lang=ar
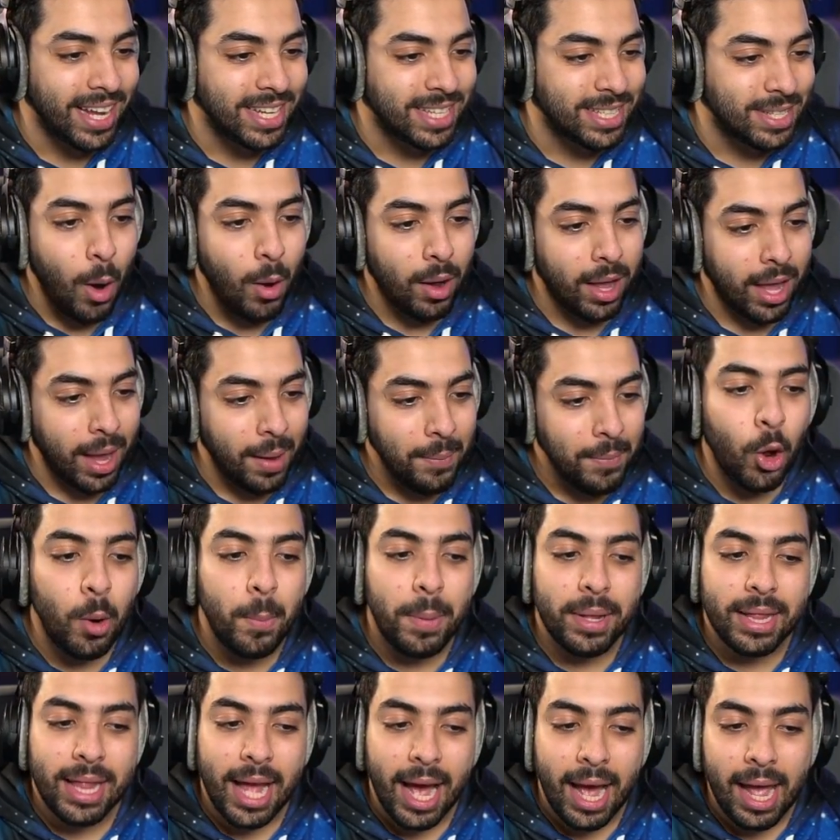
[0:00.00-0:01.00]
ايش اوكي كل
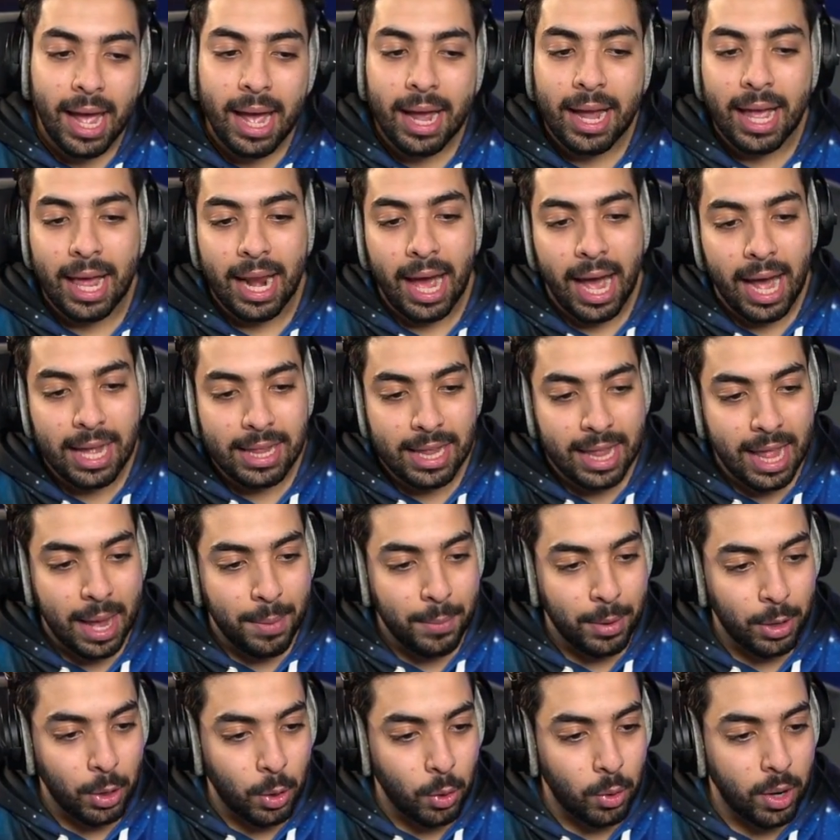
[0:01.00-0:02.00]
بدايه كالعاده
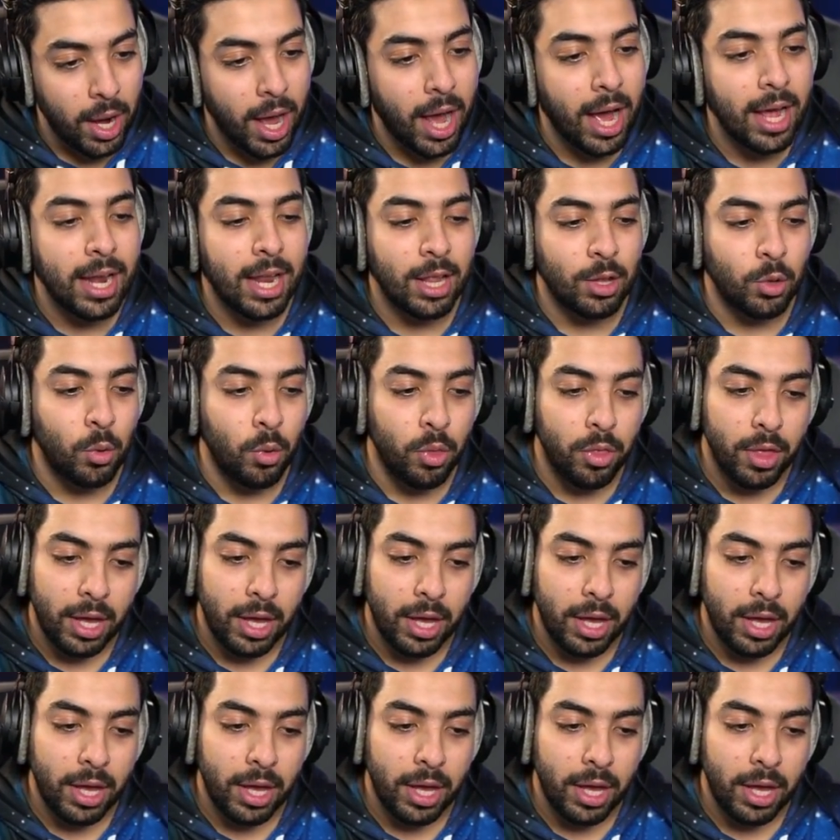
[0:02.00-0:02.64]
دائما نقولها انها تكون